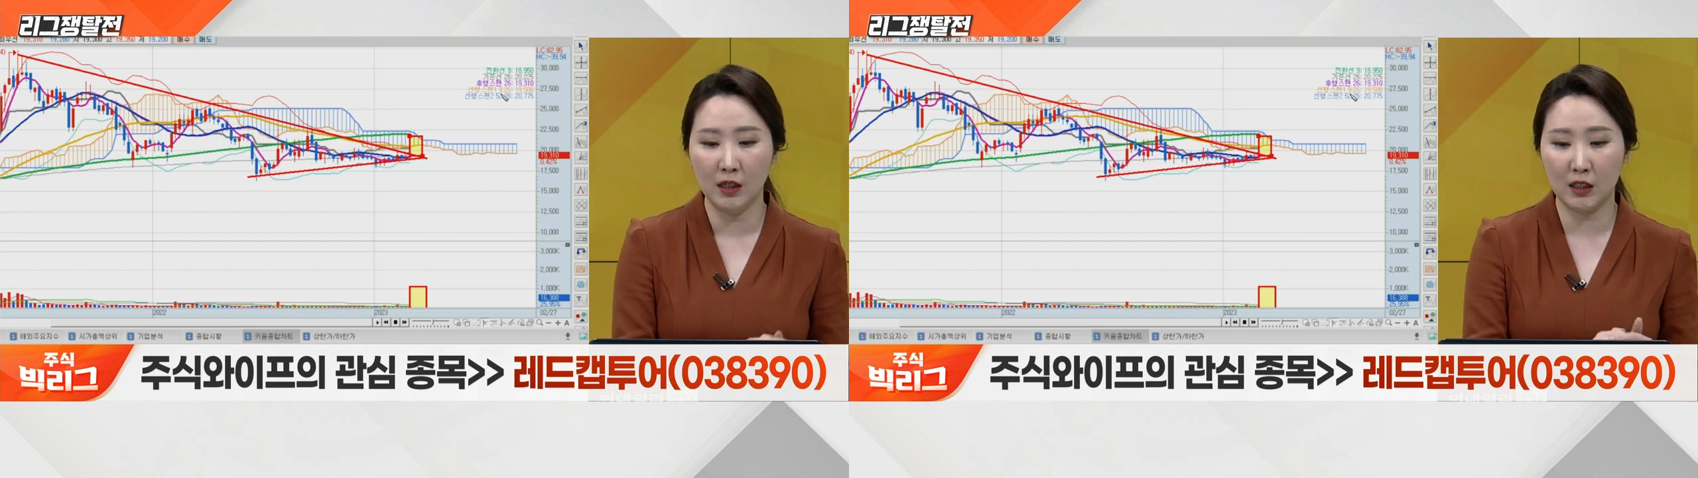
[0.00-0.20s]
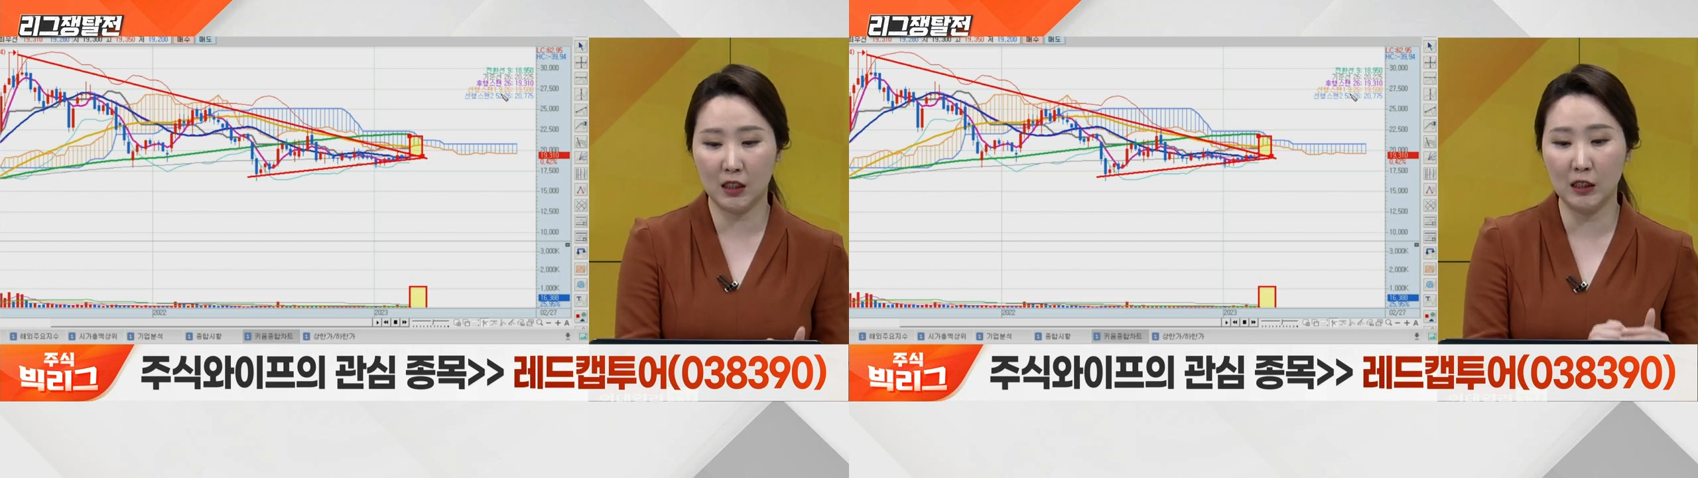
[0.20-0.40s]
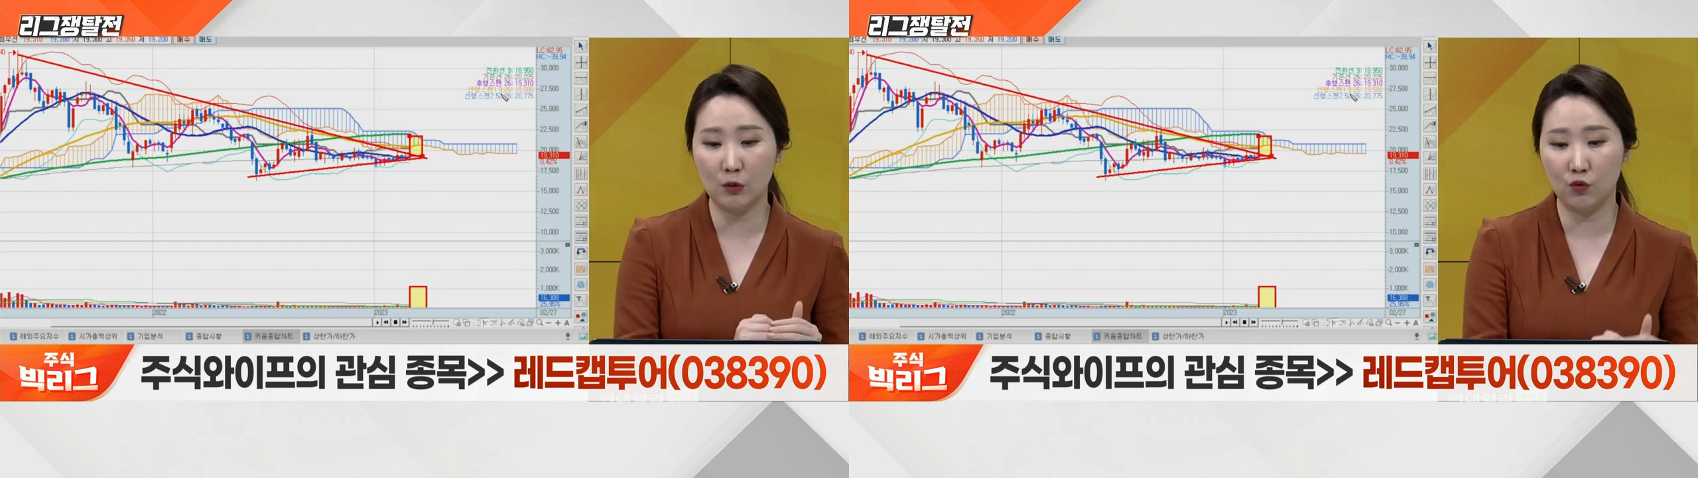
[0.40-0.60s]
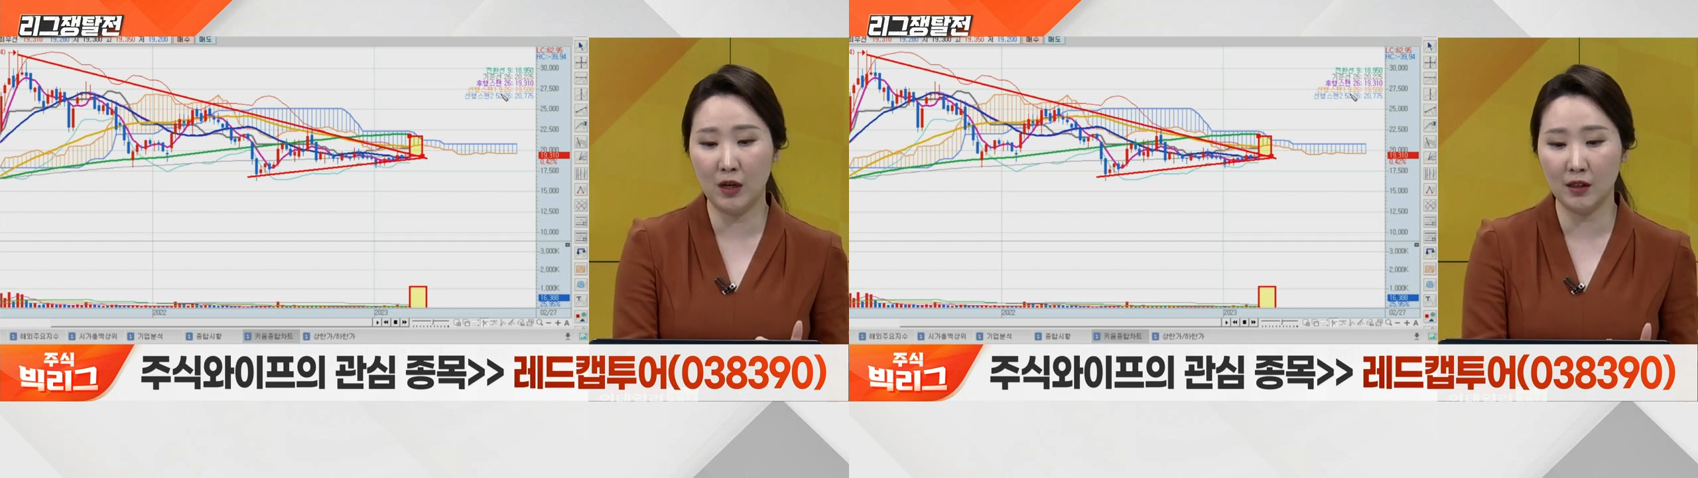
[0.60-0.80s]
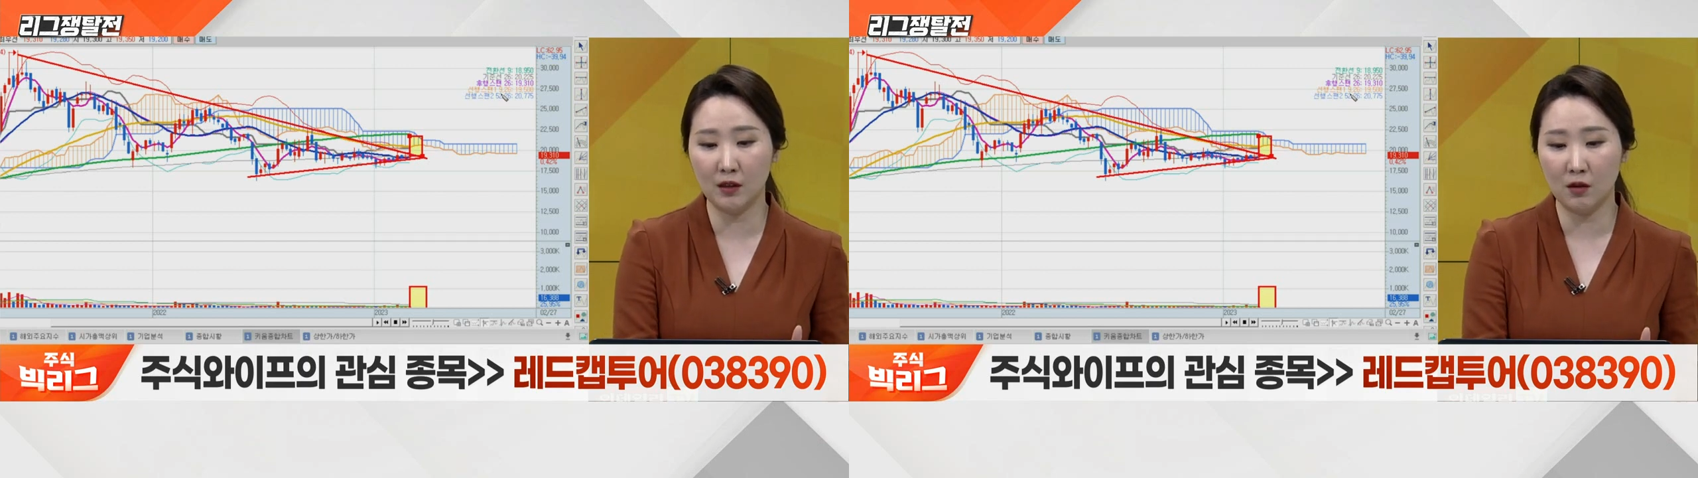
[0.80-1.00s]
지금
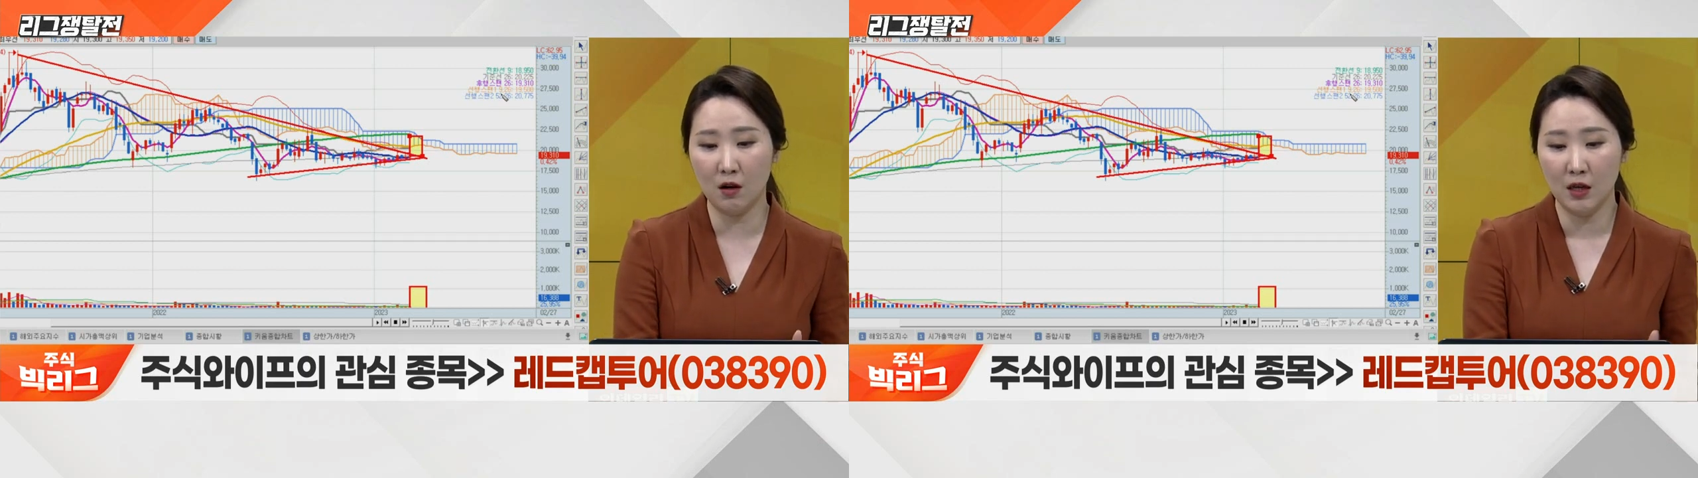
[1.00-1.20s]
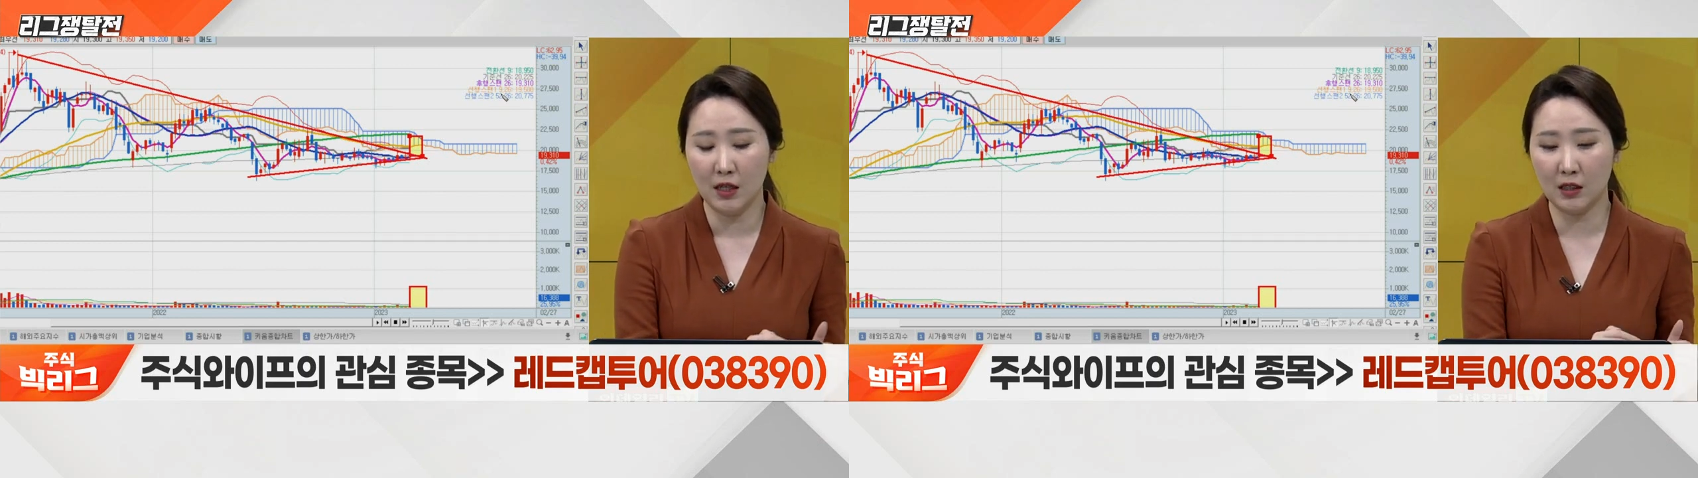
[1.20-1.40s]
구간에서